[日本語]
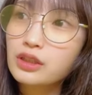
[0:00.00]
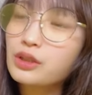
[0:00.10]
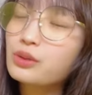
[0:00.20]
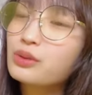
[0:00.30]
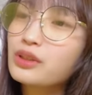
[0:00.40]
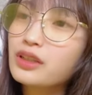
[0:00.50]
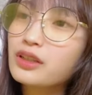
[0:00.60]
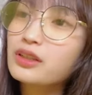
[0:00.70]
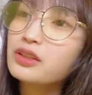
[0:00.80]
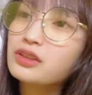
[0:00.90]
昨日いき
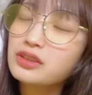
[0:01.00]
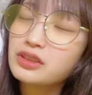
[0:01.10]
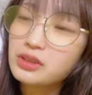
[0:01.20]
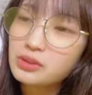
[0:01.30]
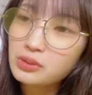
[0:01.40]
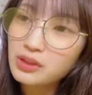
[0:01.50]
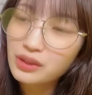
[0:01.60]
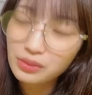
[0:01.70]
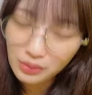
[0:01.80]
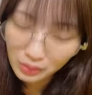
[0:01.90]
なり「虹色
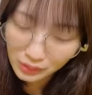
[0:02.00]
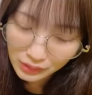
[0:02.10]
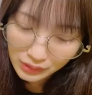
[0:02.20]
ライフ」と「